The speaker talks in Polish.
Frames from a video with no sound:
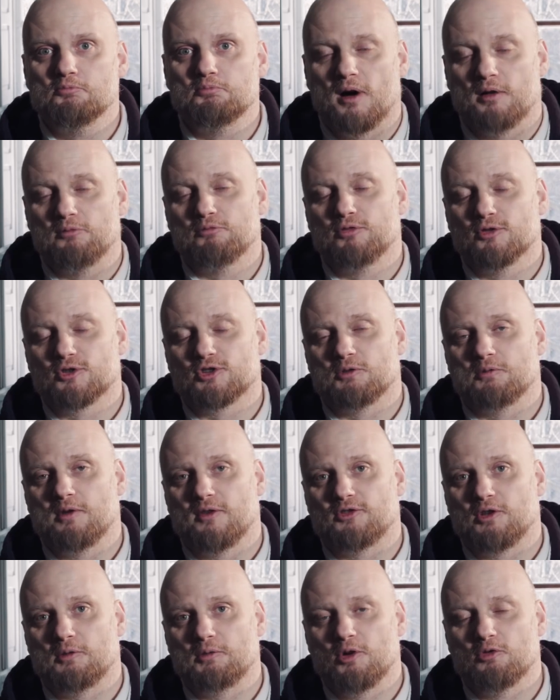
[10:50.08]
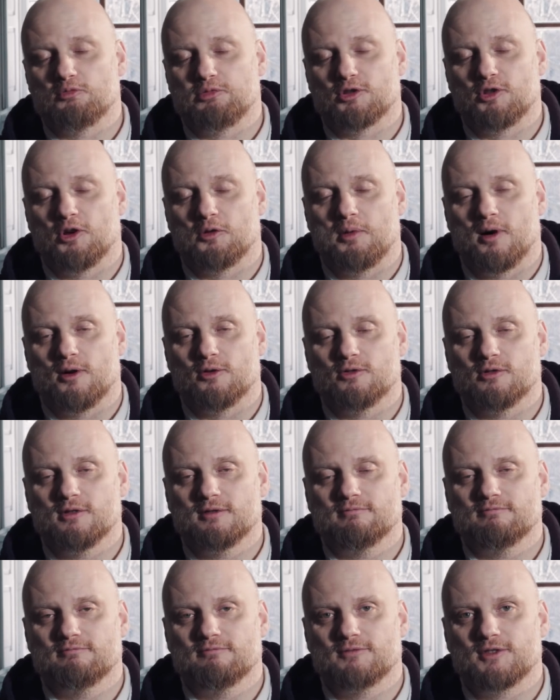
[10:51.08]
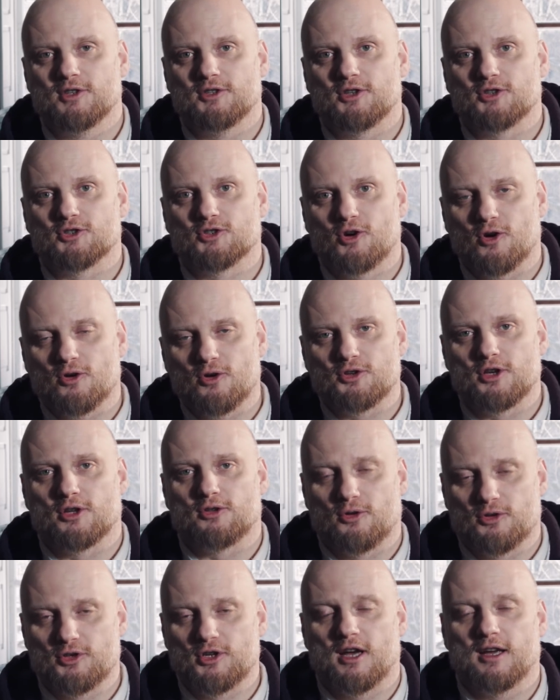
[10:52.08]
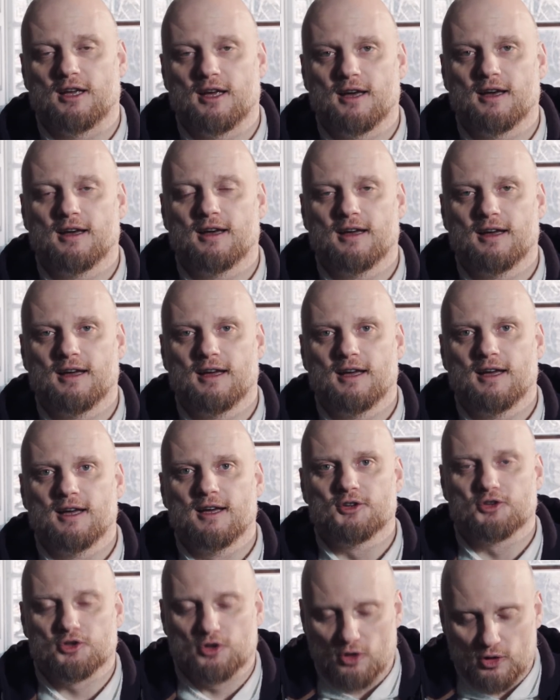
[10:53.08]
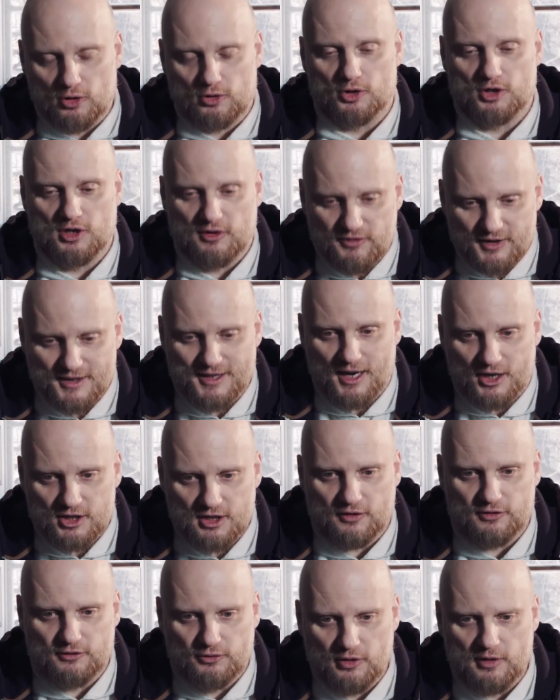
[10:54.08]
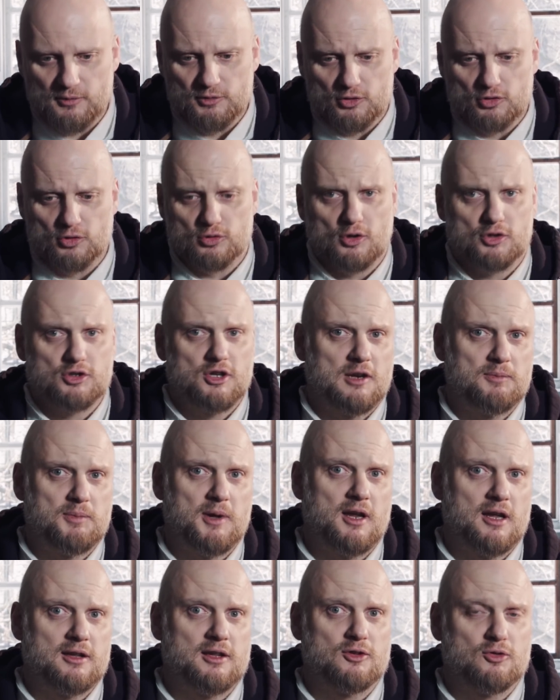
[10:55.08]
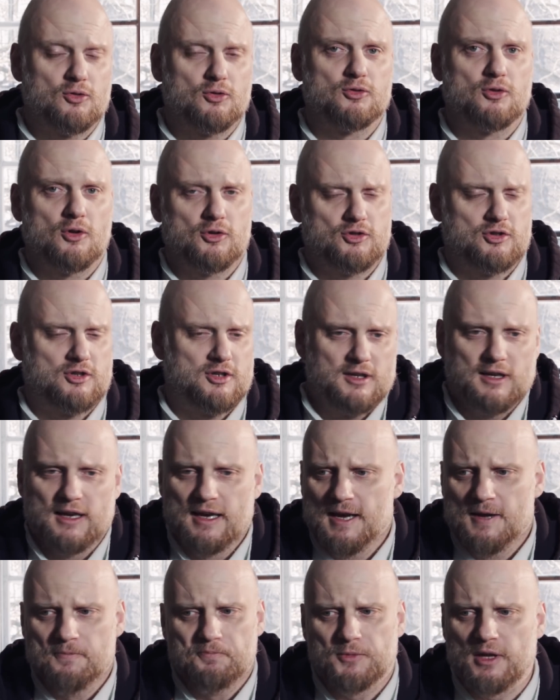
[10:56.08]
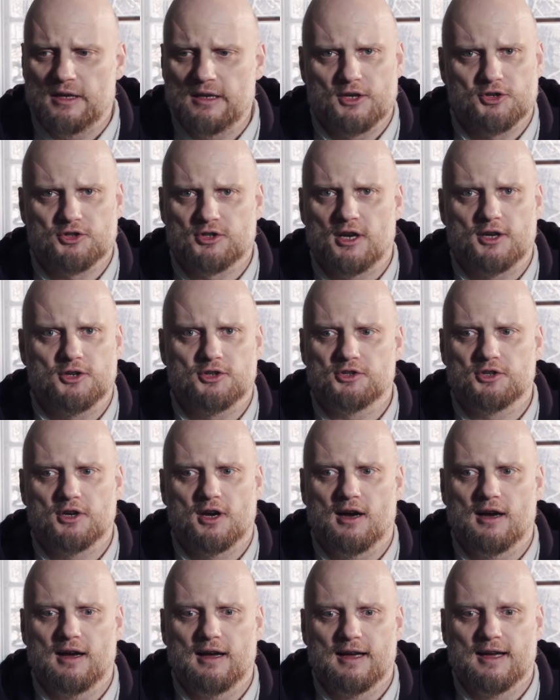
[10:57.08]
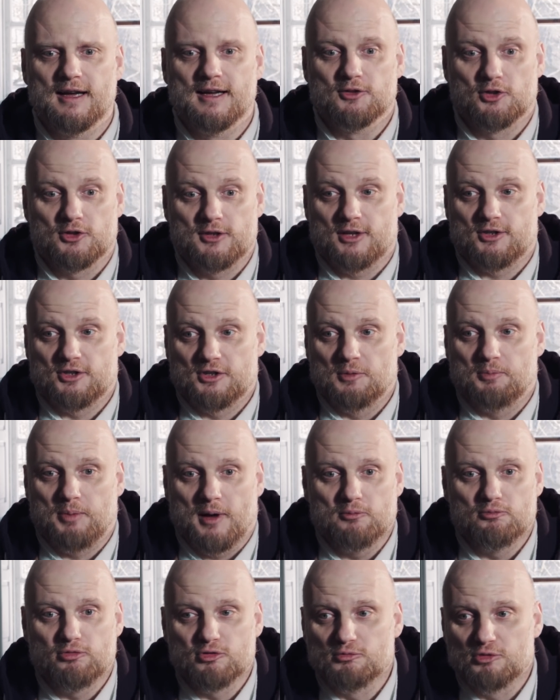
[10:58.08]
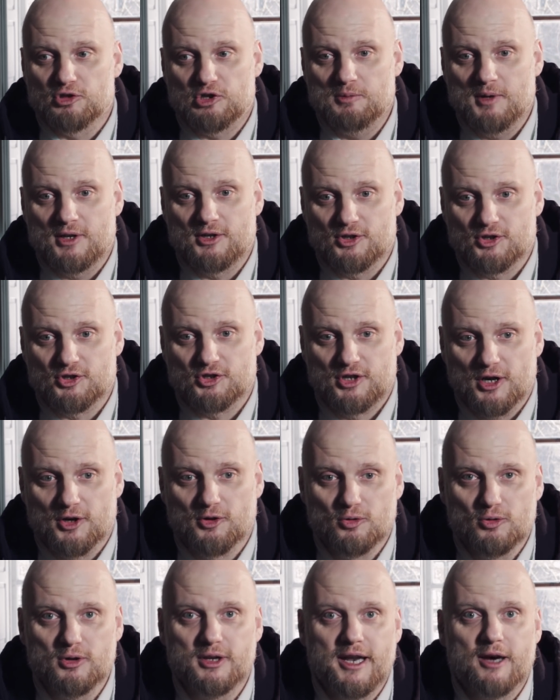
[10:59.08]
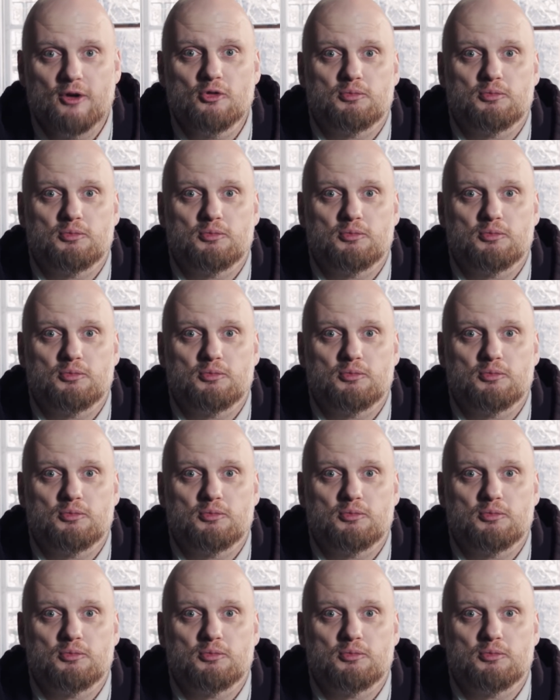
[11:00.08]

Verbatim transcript: Pan Bóg sobie w tobie upodobał. W sensie, skoro się to dzieje, skoro to się wydarza w twoim życiu, to cierpienie, te trudności, te nieszczęścia, to znaczy, że Pan Bóg musi mieć szczególne